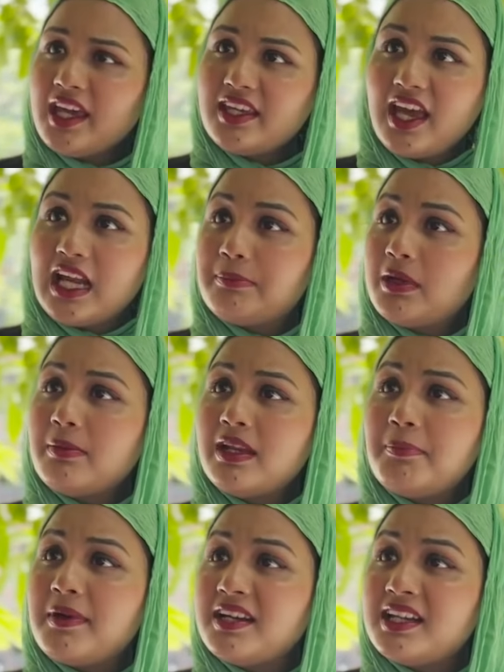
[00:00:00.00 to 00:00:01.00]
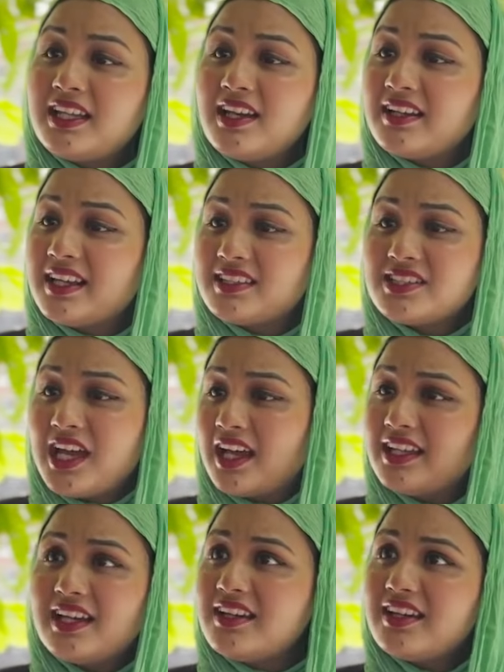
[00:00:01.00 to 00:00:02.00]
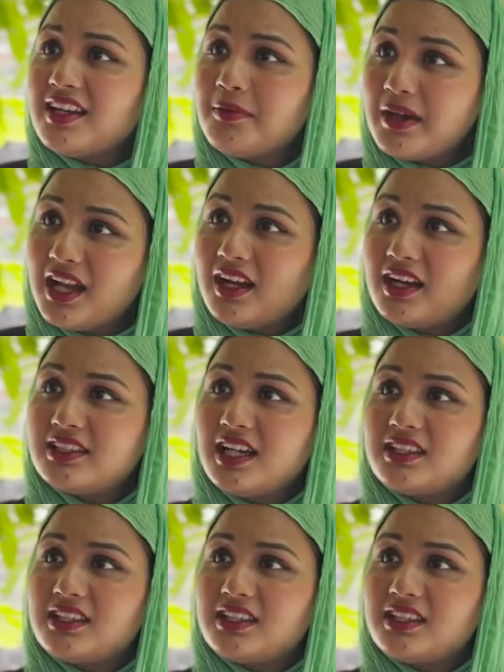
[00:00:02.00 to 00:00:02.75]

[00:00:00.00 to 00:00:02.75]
एक कहने पर मैंने पंडित के लड़के से शादी करने के लिए मना कर दिया